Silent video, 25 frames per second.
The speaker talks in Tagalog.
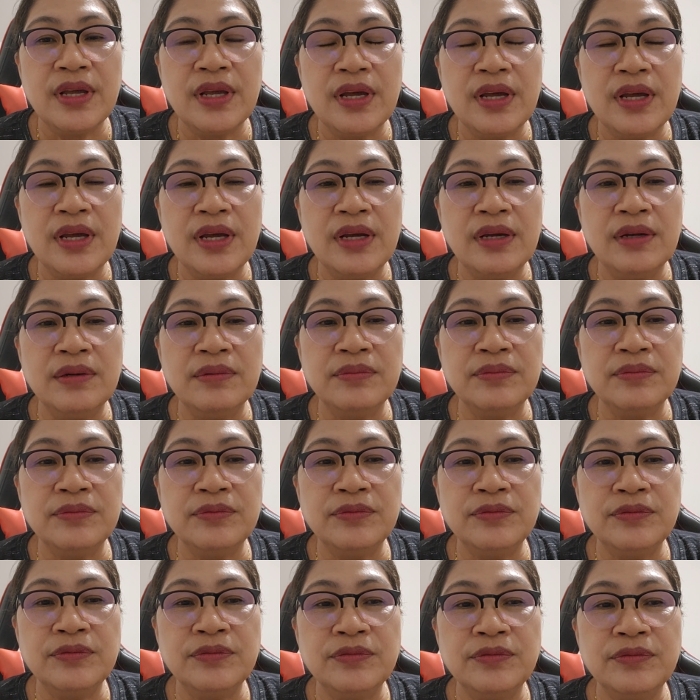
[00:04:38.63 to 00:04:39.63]

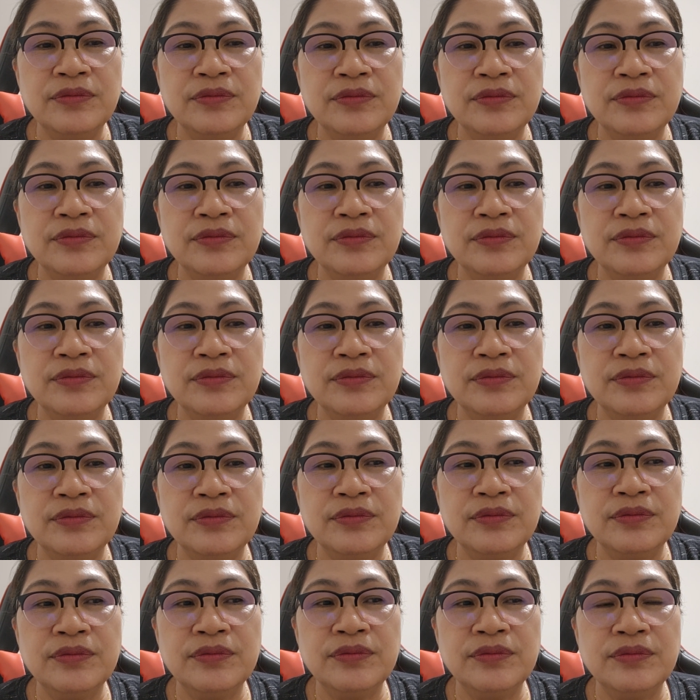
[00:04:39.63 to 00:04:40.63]
Um,
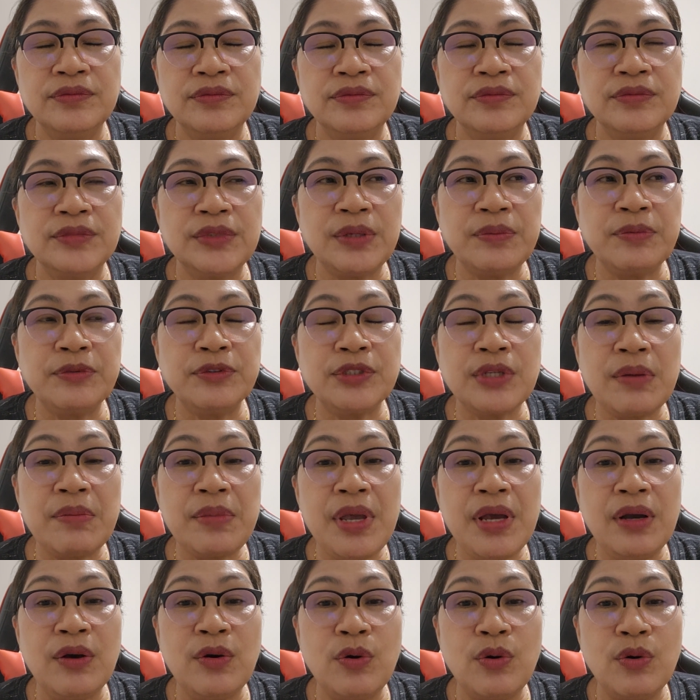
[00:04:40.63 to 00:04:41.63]
tapos kami
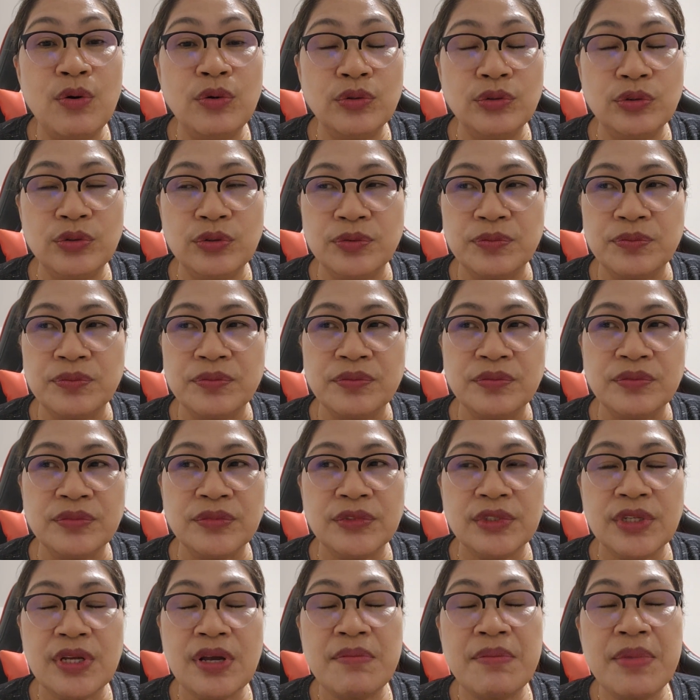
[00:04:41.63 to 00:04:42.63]
ang host,
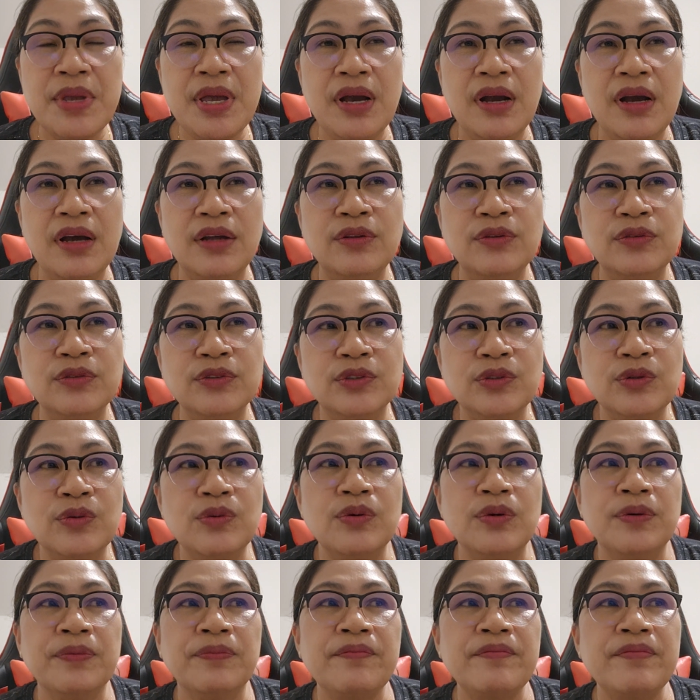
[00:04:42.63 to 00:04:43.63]
kami ang ano,
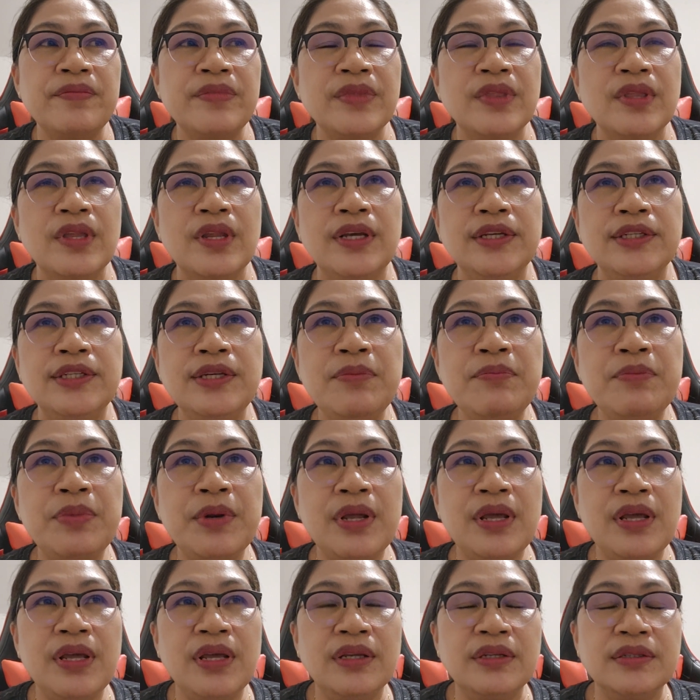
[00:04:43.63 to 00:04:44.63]
so,
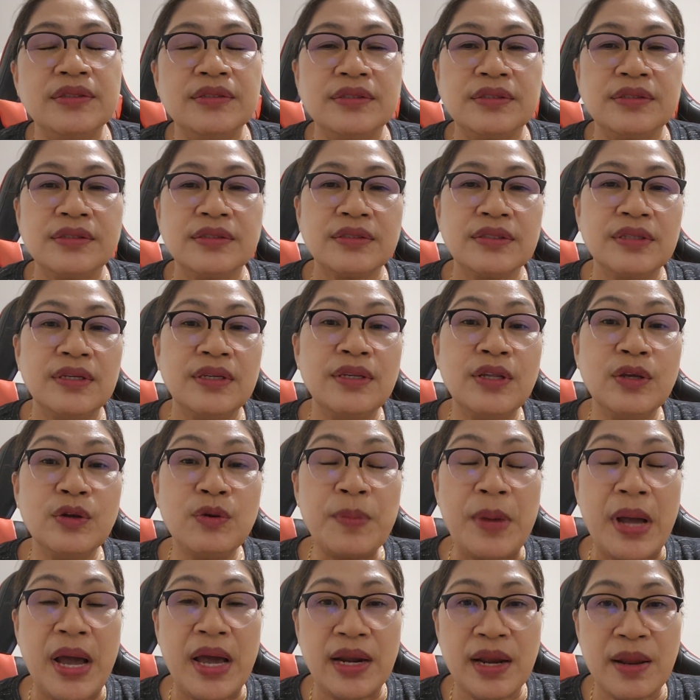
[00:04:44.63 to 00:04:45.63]
siyempre, hindi ko
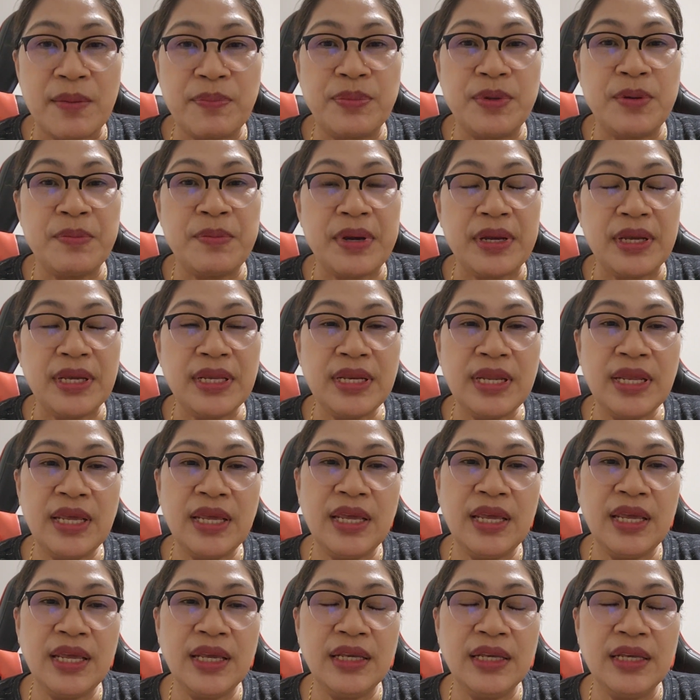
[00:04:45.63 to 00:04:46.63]
maharap na
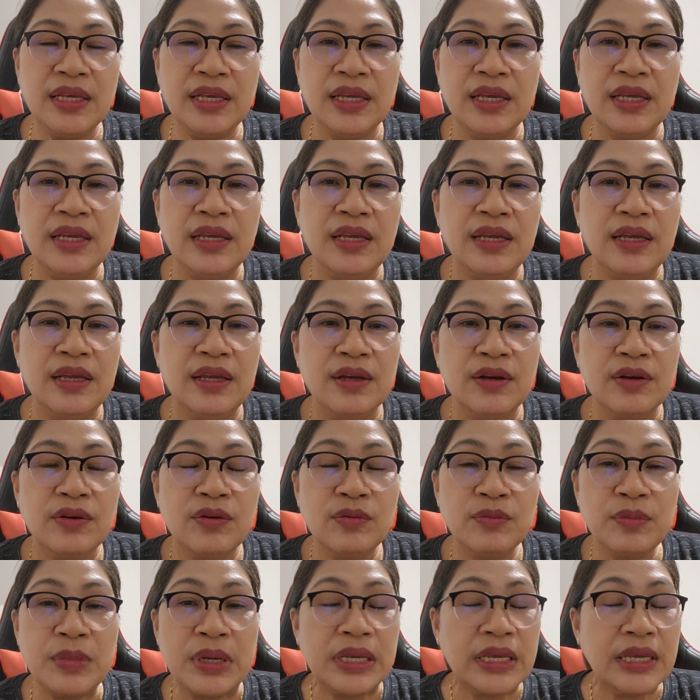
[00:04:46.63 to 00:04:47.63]
makinig,
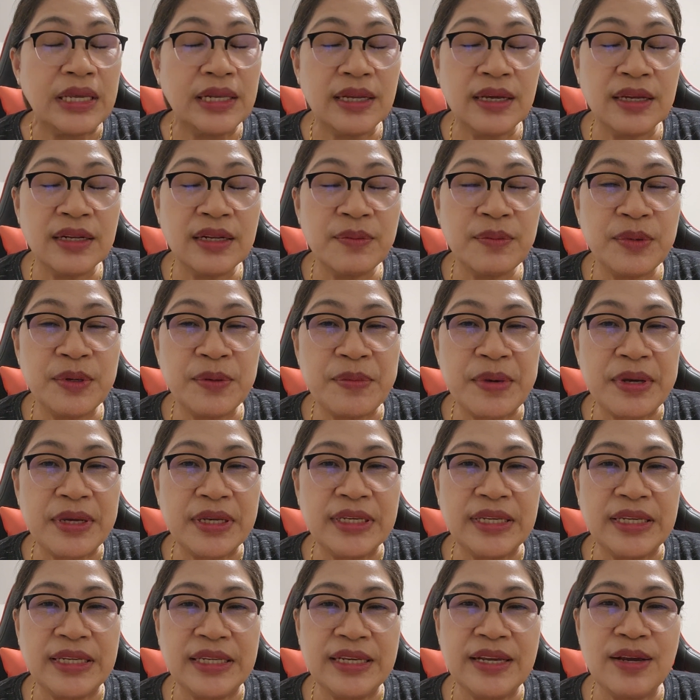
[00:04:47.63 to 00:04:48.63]
kung makialang naman
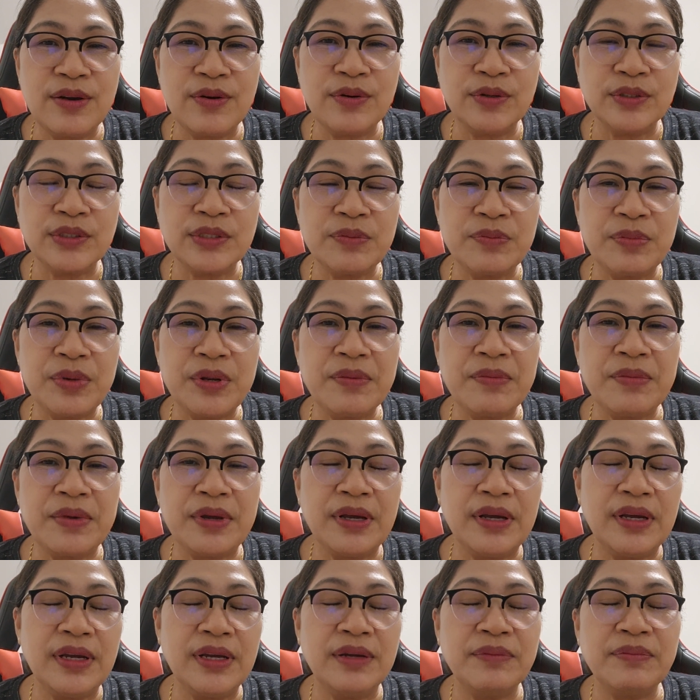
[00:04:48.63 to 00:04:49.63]
makikinig ako, syempre
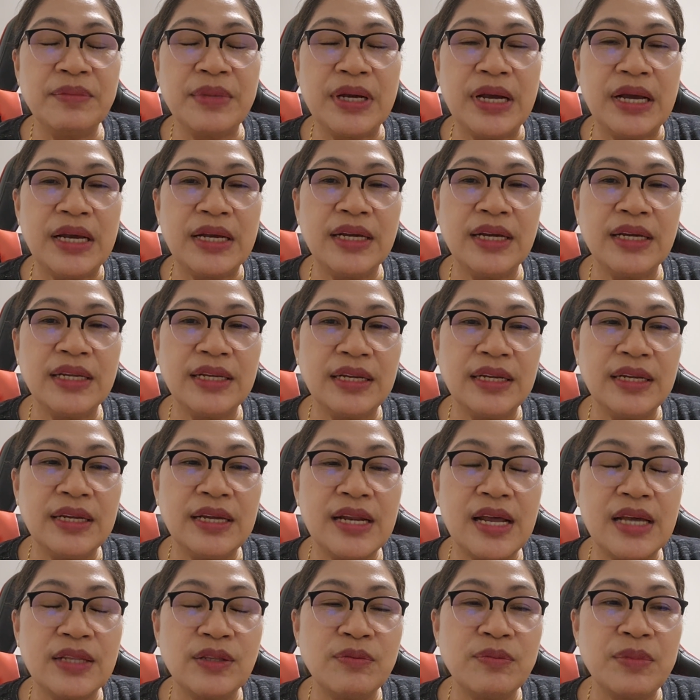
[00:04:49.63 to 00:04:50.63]
ma
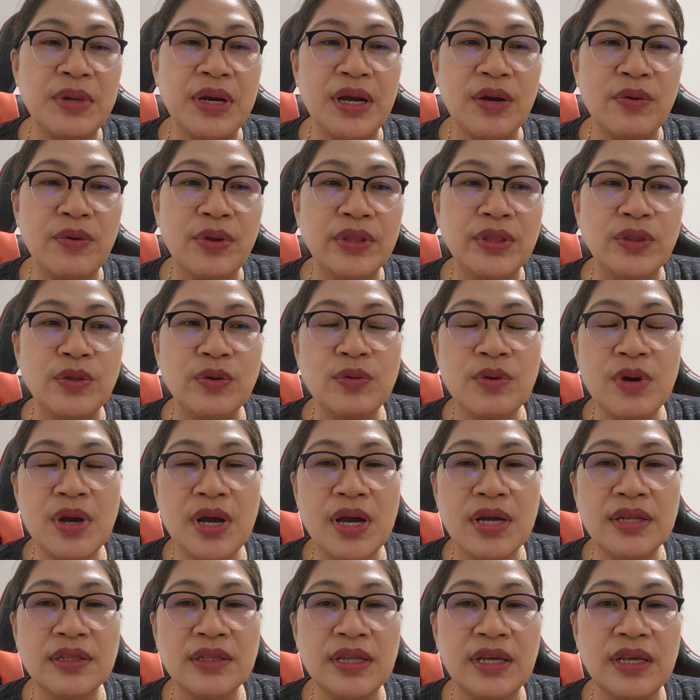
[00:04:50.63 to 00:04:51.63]
magaganato mga
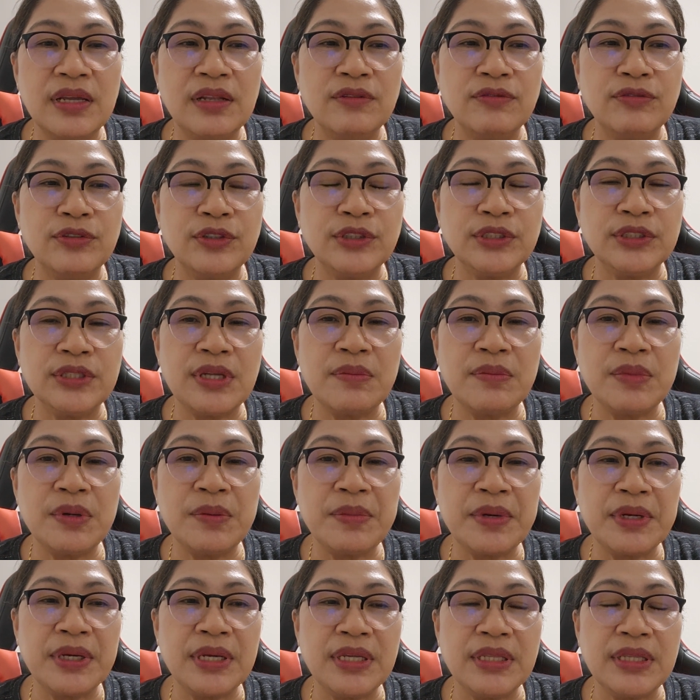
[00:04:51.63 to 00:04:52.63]
kwentuhan dahil first time na
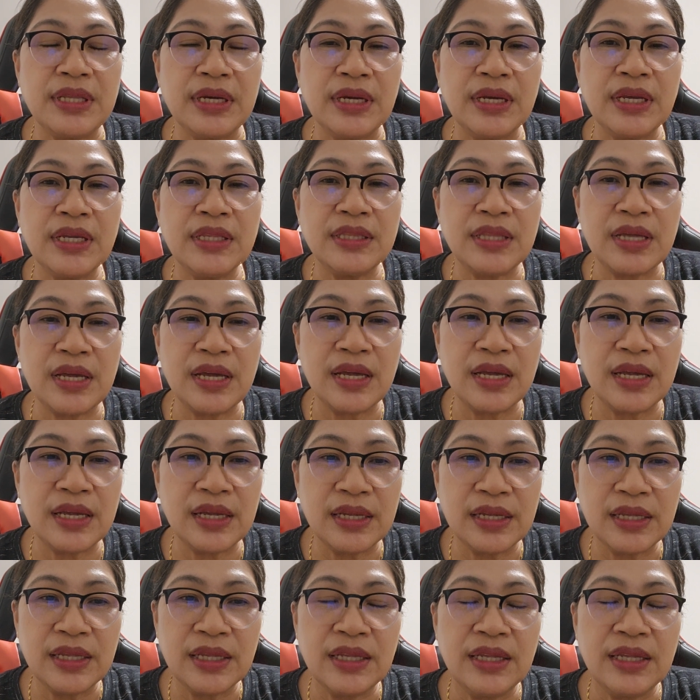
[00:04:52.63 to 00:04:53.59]
magkita-kita,